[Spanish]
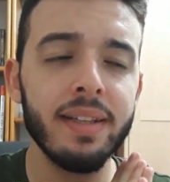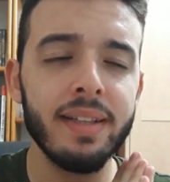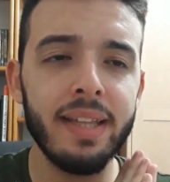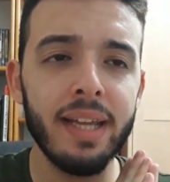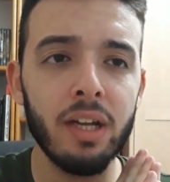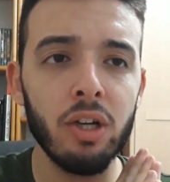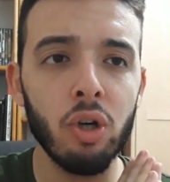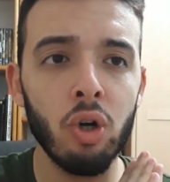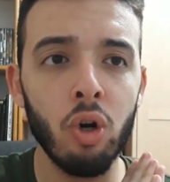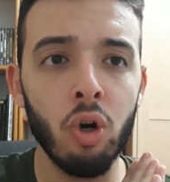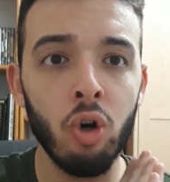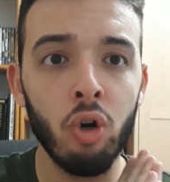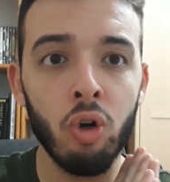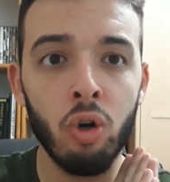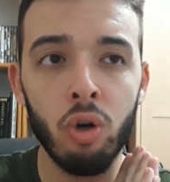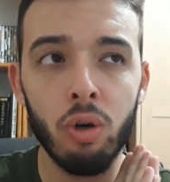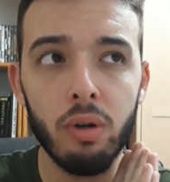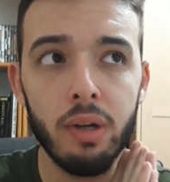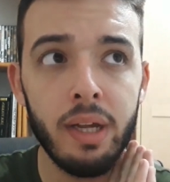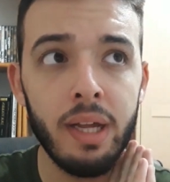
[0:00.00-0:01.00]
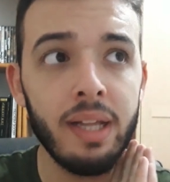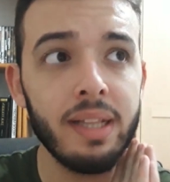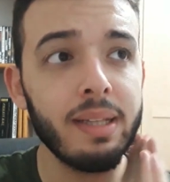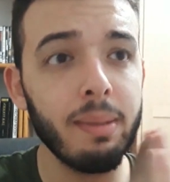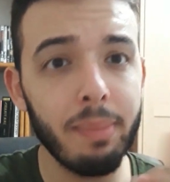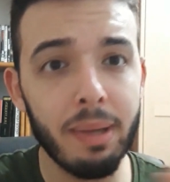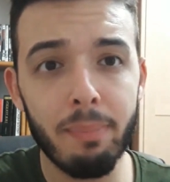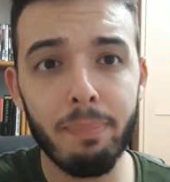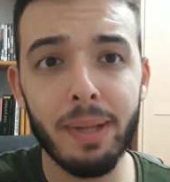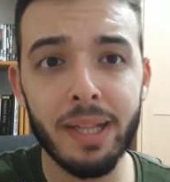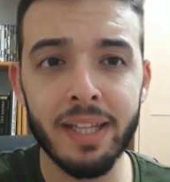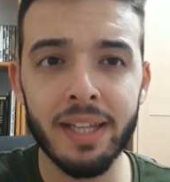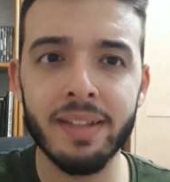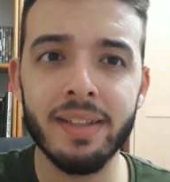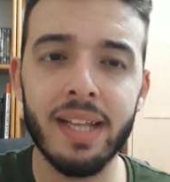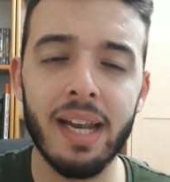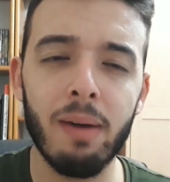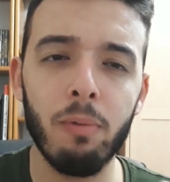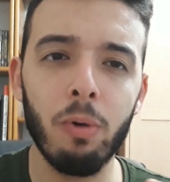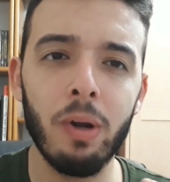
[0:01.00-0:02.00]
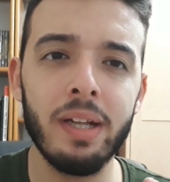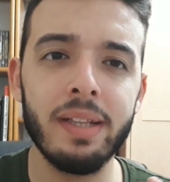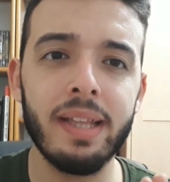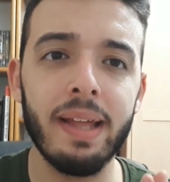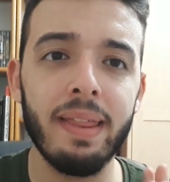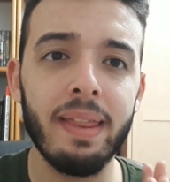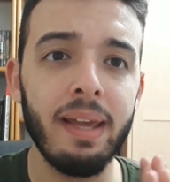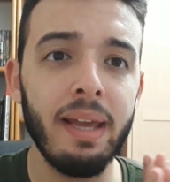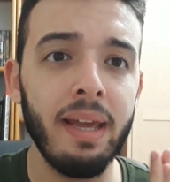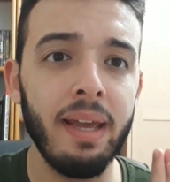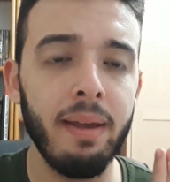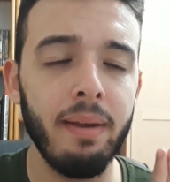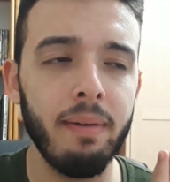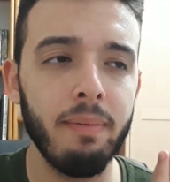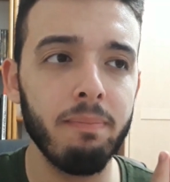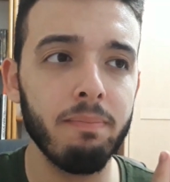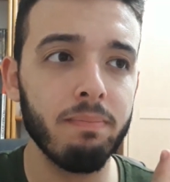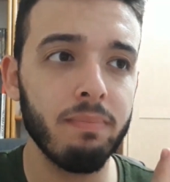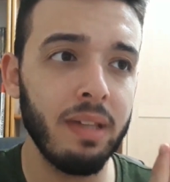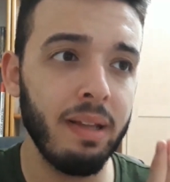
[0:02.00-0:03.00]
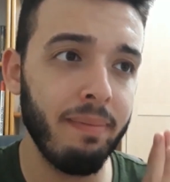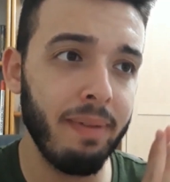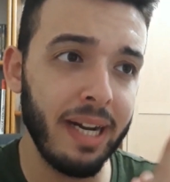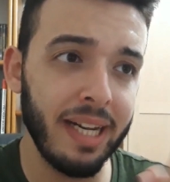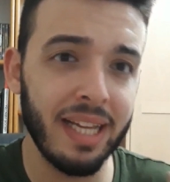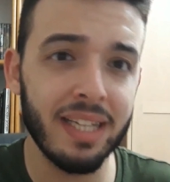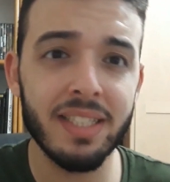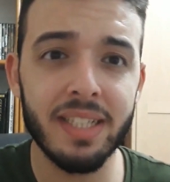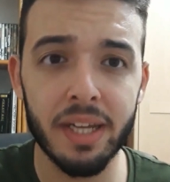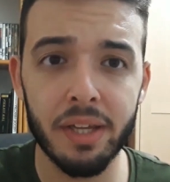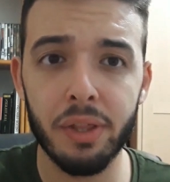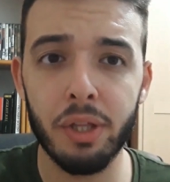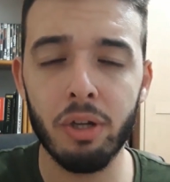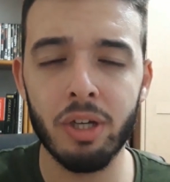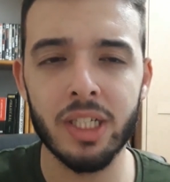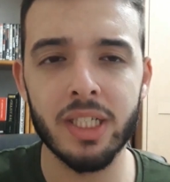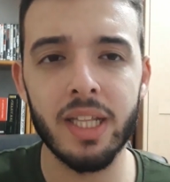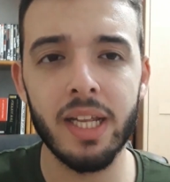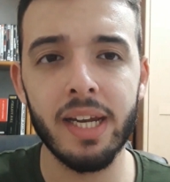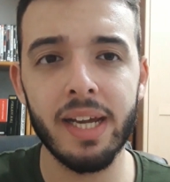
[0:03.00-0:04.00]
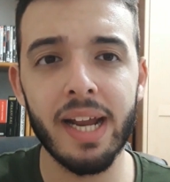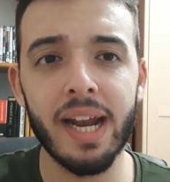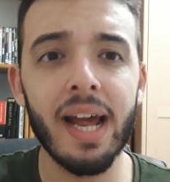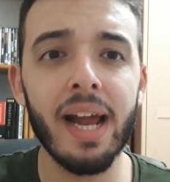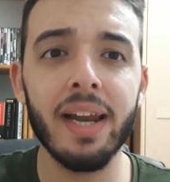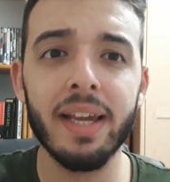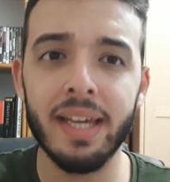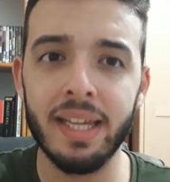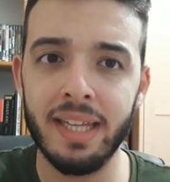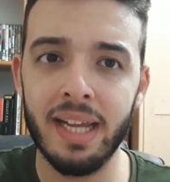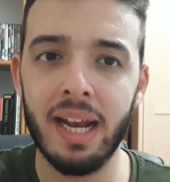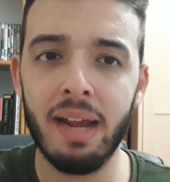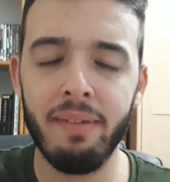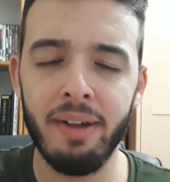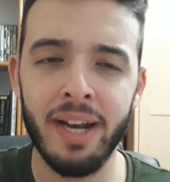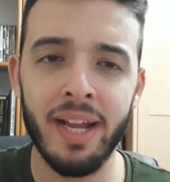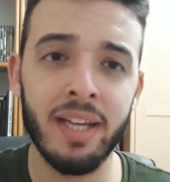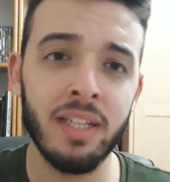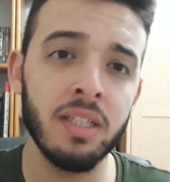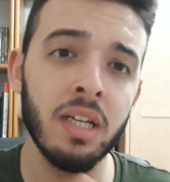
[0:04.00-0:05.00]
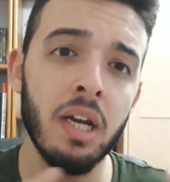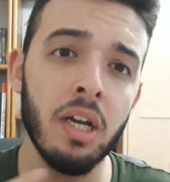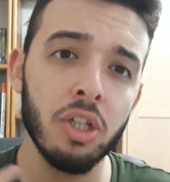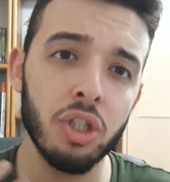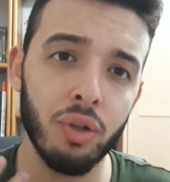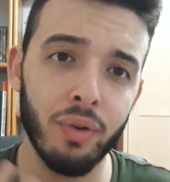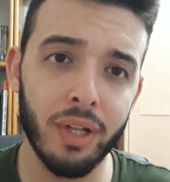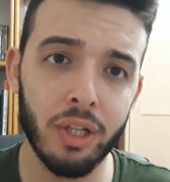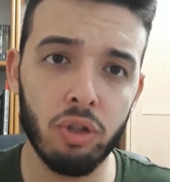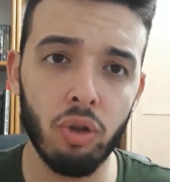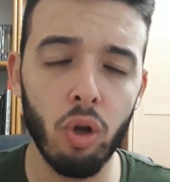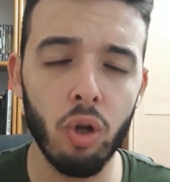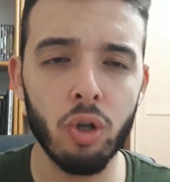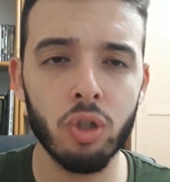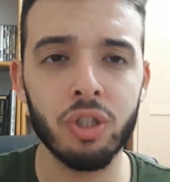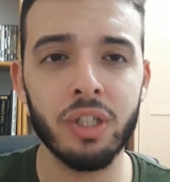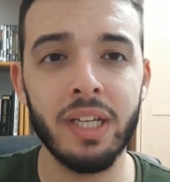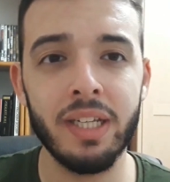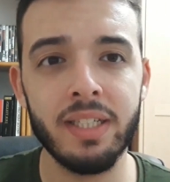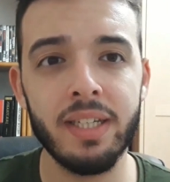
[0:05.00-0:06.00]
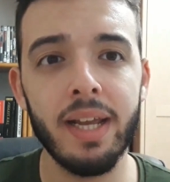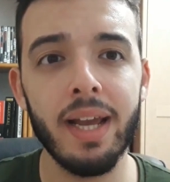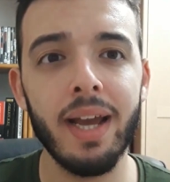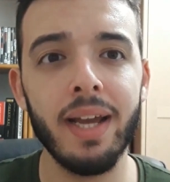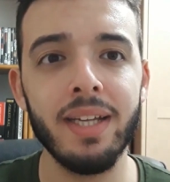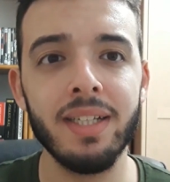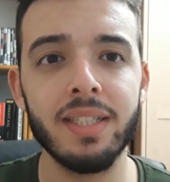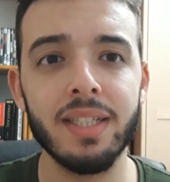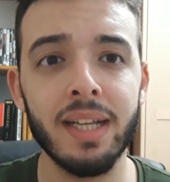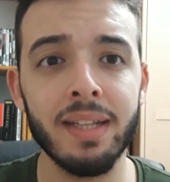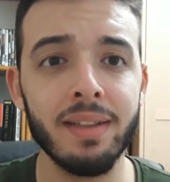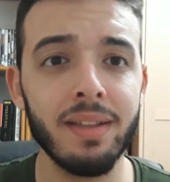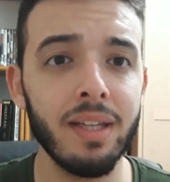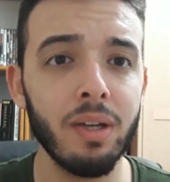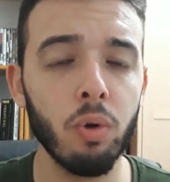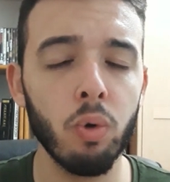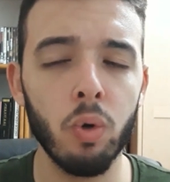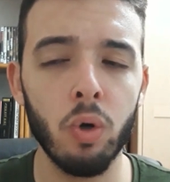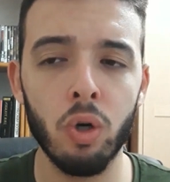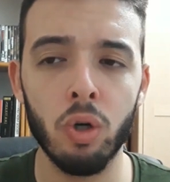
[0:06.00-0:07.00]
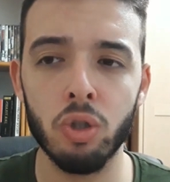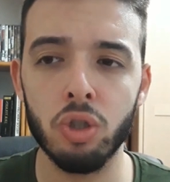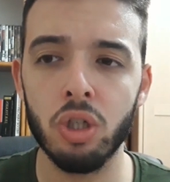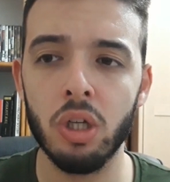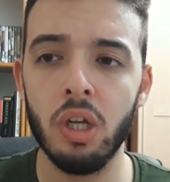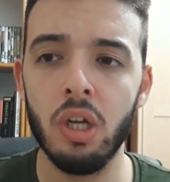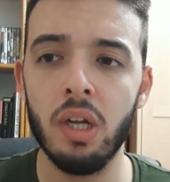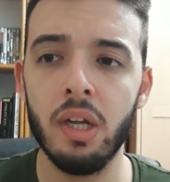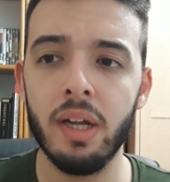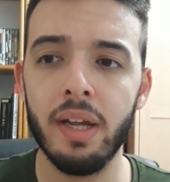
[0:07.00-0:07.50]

tengo eh, también pendiente la vuelta de, varias secciones del canal, que ya la veréis, sobre todo los que seáis antiguos...